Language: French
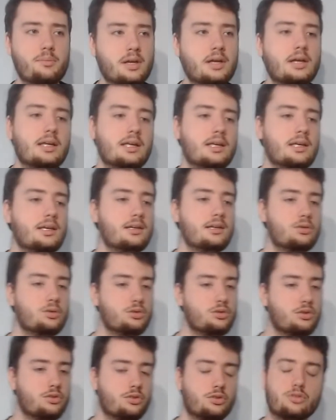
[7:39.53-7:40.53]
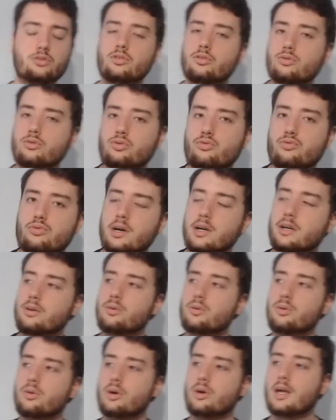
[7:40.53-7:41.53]
et de temps en temps tu vois que
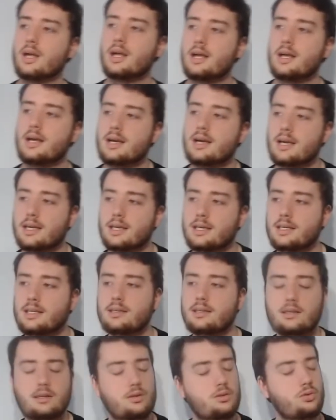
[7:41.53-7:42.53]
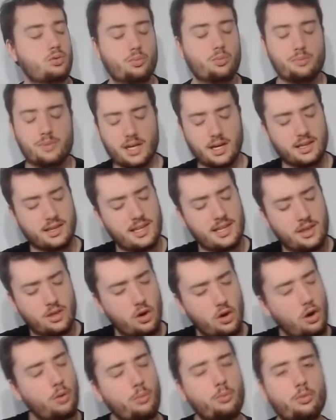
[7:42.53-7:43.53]
ils ont mis un
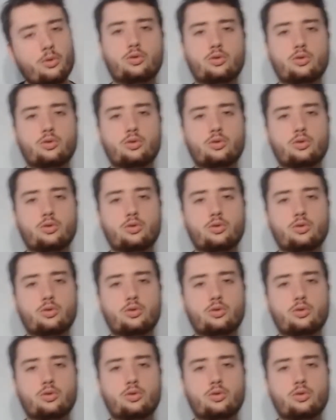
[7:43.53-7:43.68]
énorme coup de